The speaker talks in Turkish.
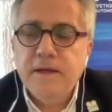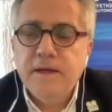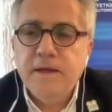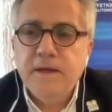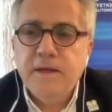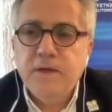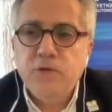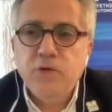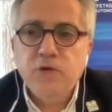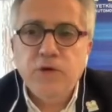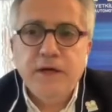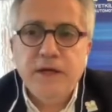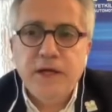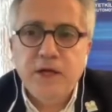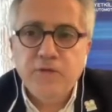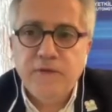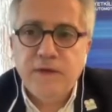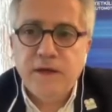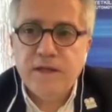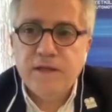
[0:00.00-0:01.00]
çünkü
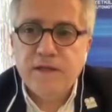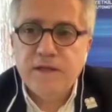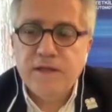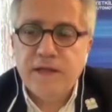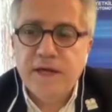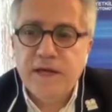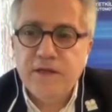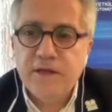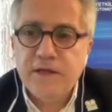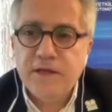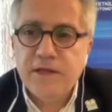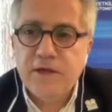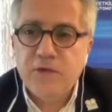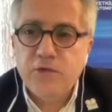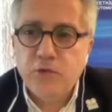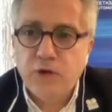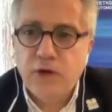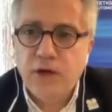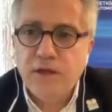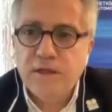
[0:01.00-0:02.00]
araç fiyatları gerçekten
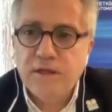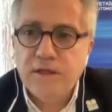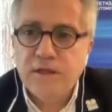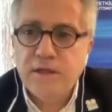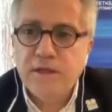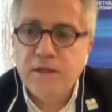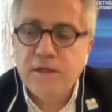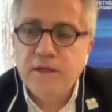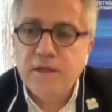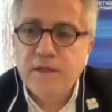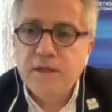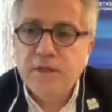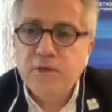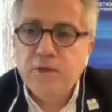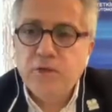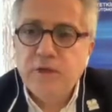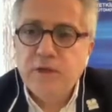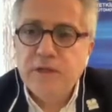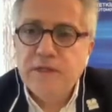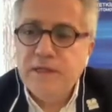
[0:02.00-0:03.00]
çok arttı.
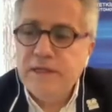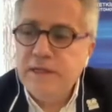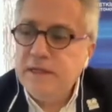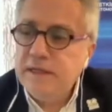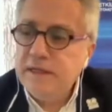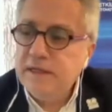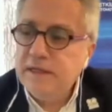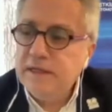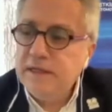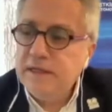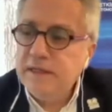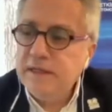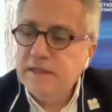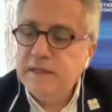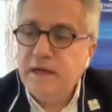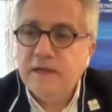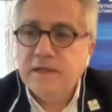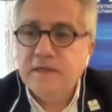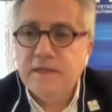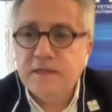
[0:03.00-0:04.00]
Dolayısıyla e,
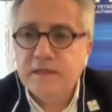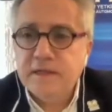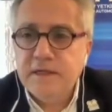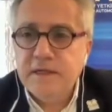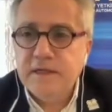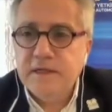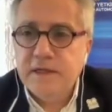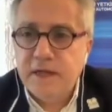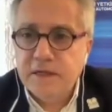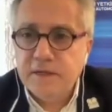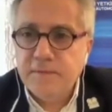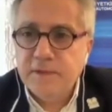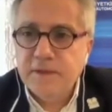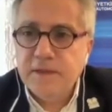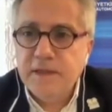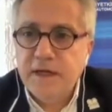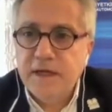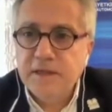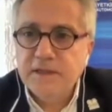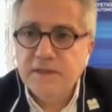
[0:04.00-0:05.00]
taksit sayılarının artması
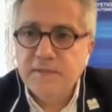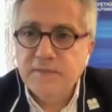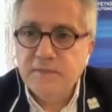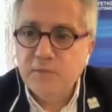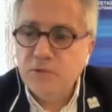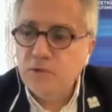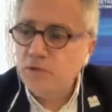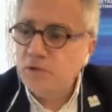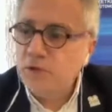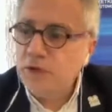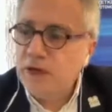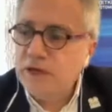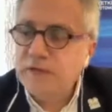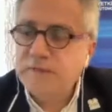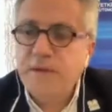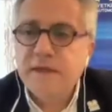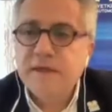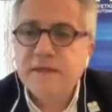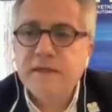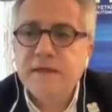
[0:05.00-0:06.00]
lazım. Çünkü
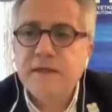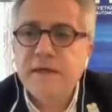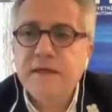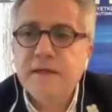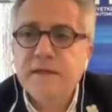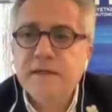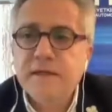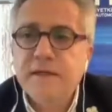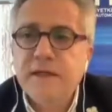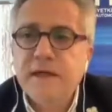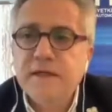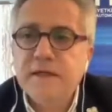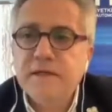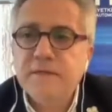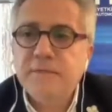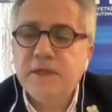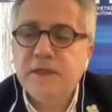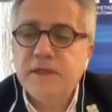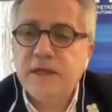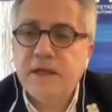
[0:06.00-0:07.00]
artmazsa
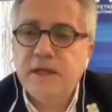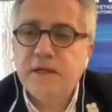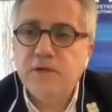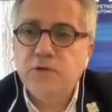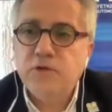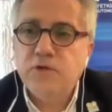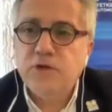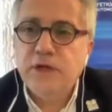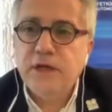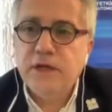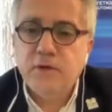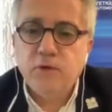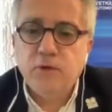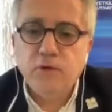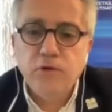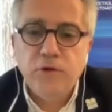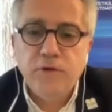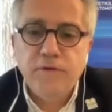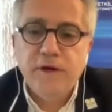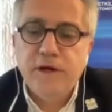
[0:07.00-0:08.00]
taksit miktarları yüksek
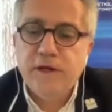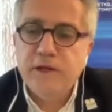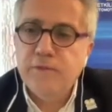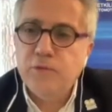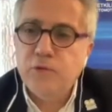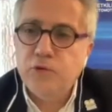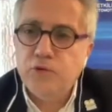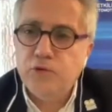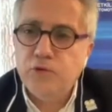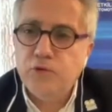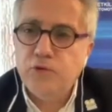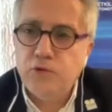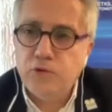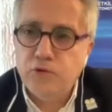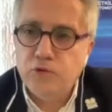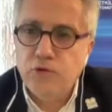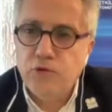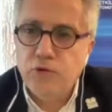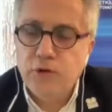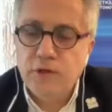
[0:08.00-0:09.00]
oluyor ve alım gücünü
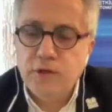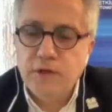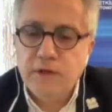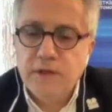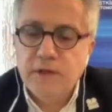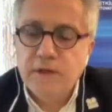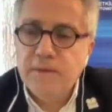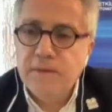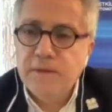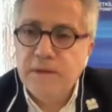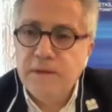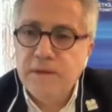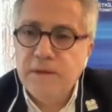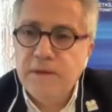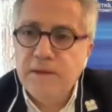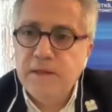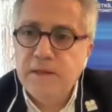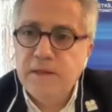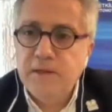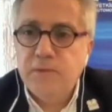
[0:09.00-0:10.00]
düşürüyor. E,
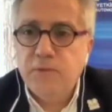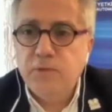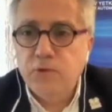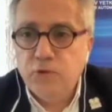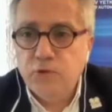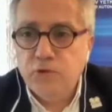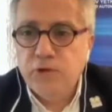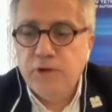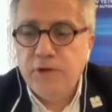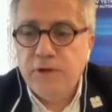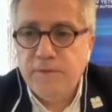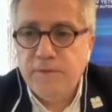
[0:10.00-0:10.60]
yine bunun üzerine